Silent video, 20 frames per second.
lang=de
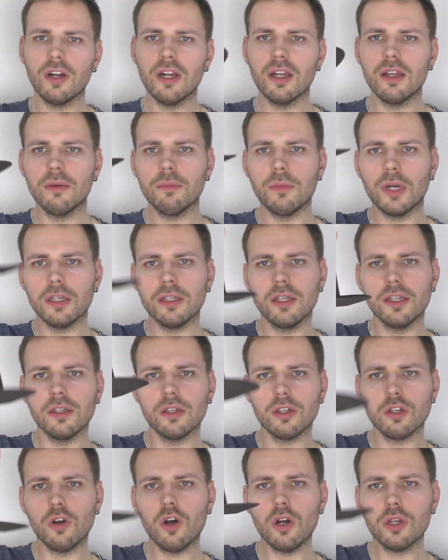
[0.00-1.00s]
weil man äh,
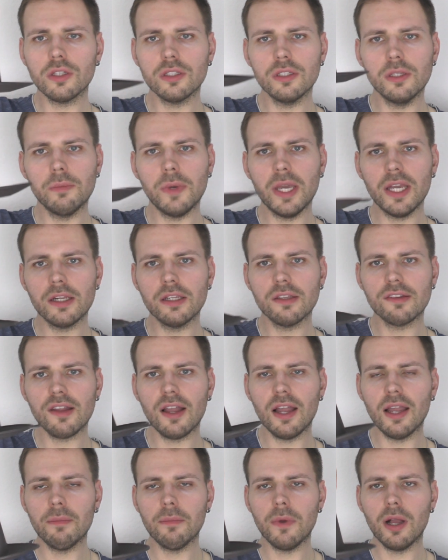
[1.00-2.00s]
kocht die Bagels
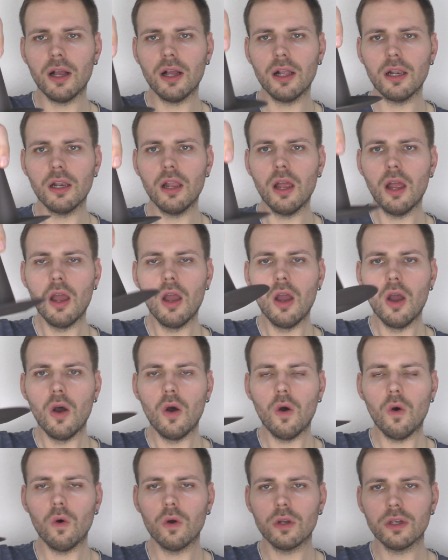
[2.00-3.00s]
einmal
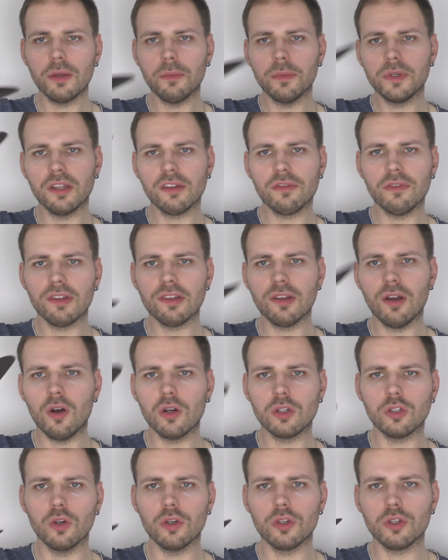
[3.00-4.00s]
und damit das Wasser
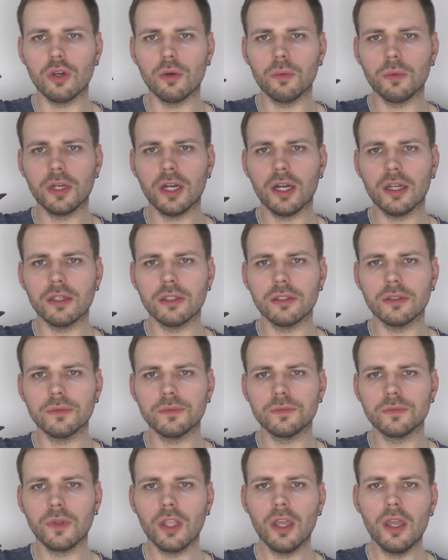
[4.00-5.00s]
auch durchkommen kann.
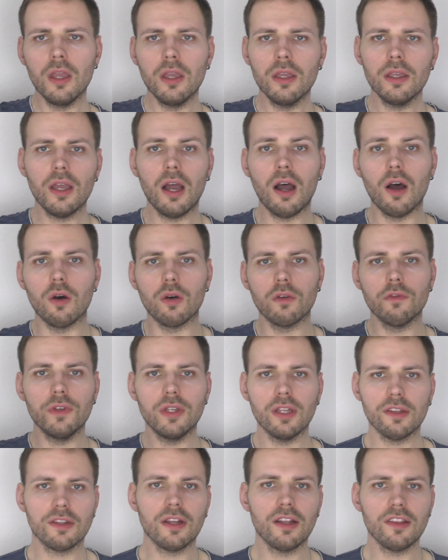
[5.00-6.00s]
Ja, und wie
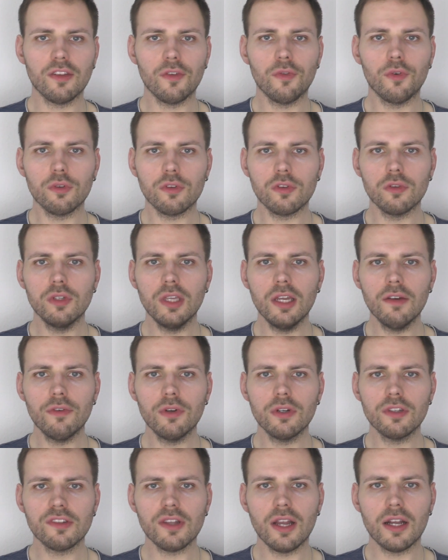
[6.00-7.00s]
das Ganze funktioniert,
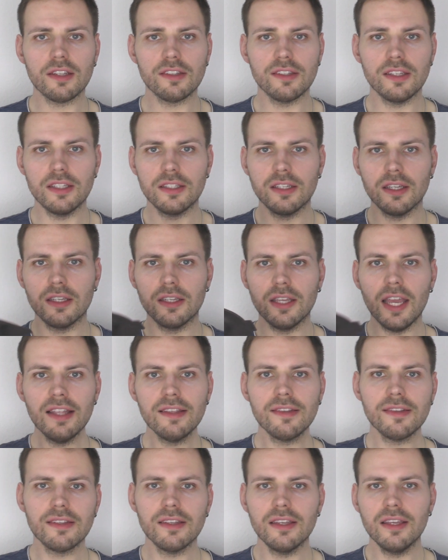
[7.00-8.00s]
würde ich sagen, seht ihr
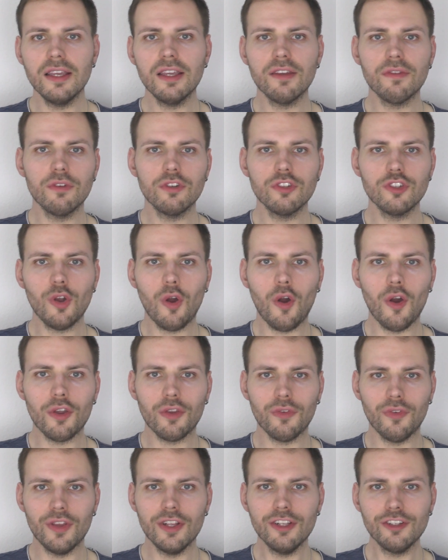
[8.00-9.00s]
jetzt. Ich wünsche euch
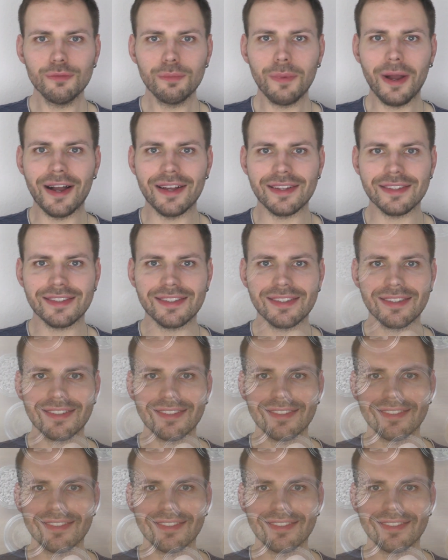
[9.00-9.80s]
viel Spaß.